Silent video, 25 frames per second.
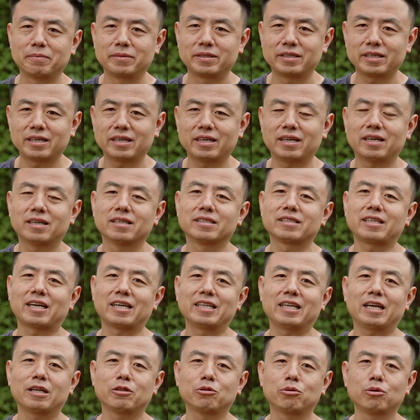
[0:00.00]
这让
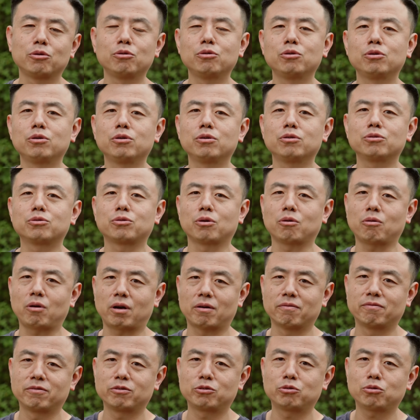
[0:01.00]
大家对于全
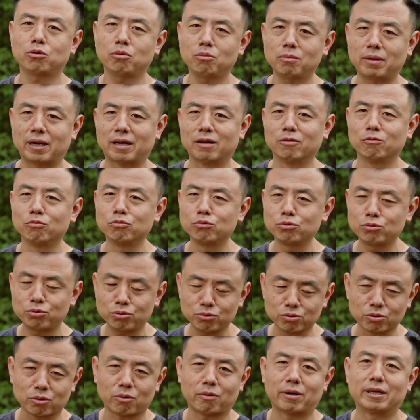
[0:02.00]
画幅充满了无
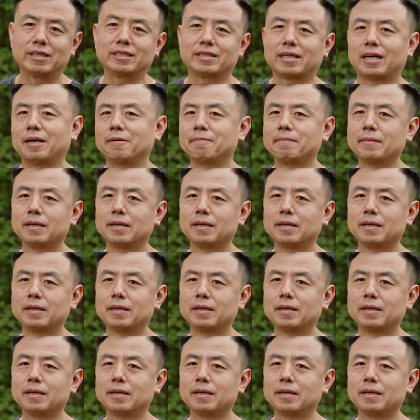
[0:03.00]
数的幻想。